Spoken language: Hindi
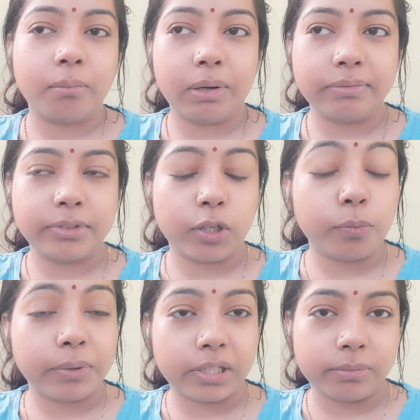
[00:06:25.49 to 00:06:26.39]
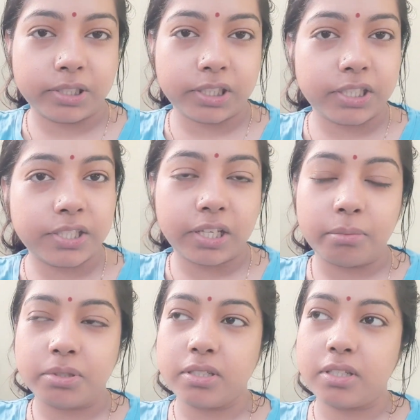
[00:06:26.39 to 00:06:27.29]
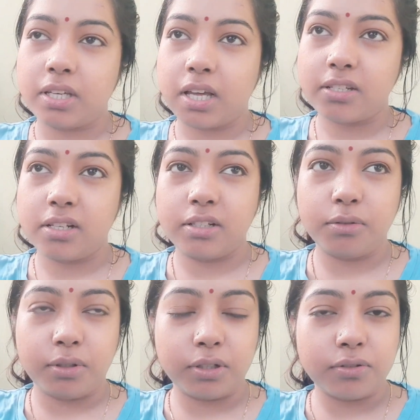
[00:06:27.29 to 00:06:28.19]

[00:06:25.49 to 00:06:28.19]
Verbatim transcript: बट चलो पाँच बजे नहीं छः बजे से यार जल्दी उठी